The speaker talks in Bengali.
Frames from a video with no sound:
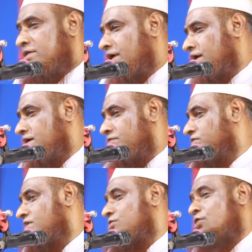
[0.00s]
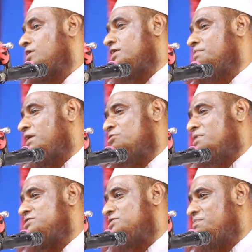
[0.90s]
তারা ইয়াজিদের দলকে
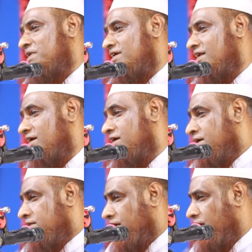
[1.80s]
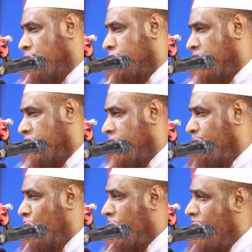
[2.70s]
ভালোবাসতে পারে না তারা হোসাইনের
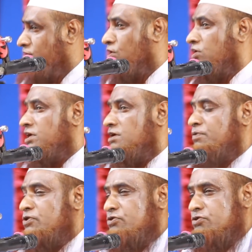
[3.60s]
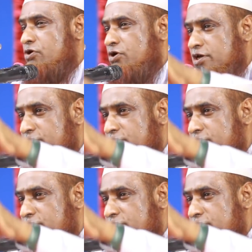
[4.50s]
মরা দলকেই পছন্দ করে